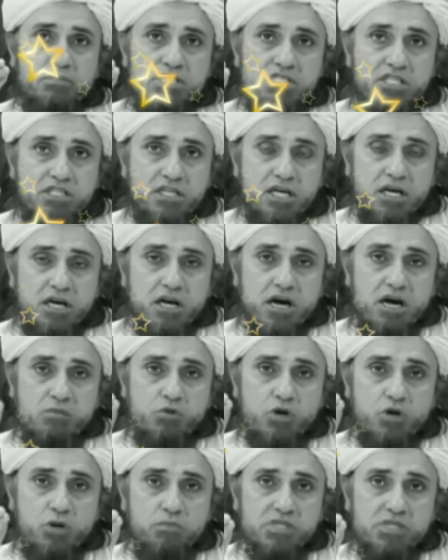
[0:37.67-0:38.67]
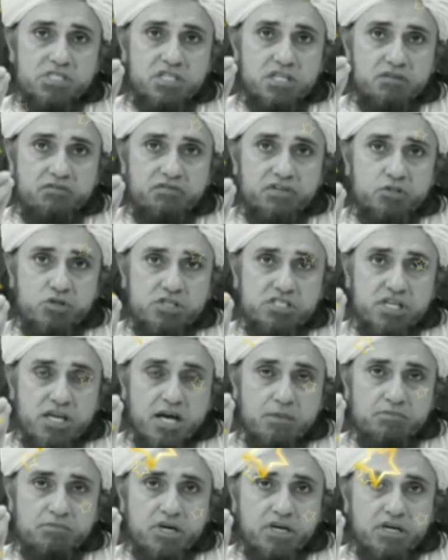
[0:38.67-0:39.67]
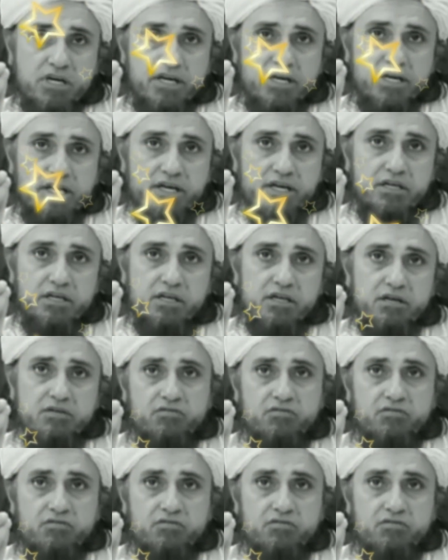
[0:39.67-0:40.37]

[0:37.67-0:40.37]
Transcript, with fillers: मस्जिद हराम और मस्जिद नबी जो इस्लाम का गढ़ हैं